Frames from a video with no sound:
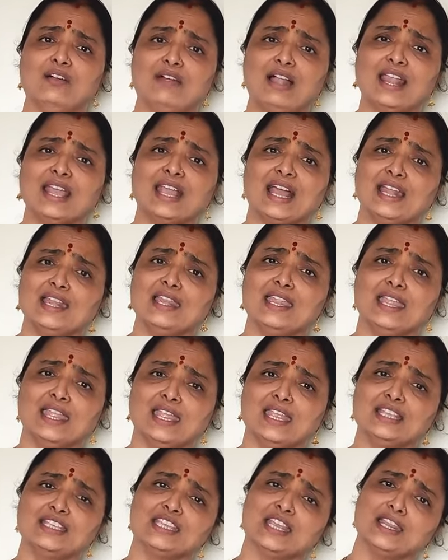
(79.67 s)
వాళ్ళకి అన్ని
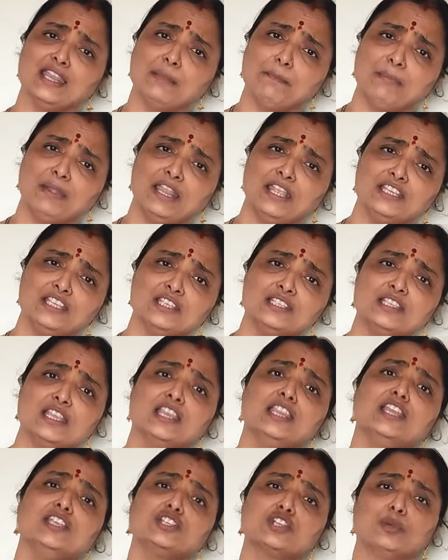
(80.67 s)
చిన్నప్పటి నుంచి
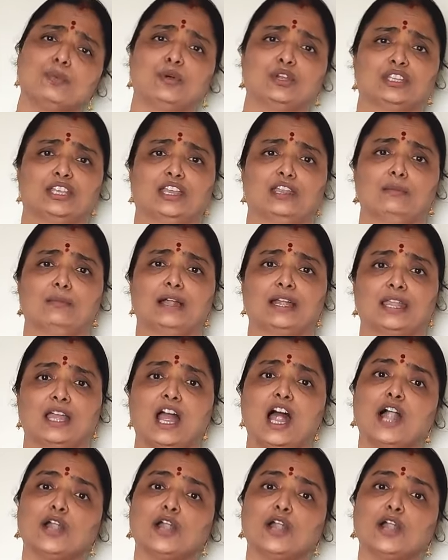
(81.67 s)
జీర్ణించుకుపోతాయి అనమాట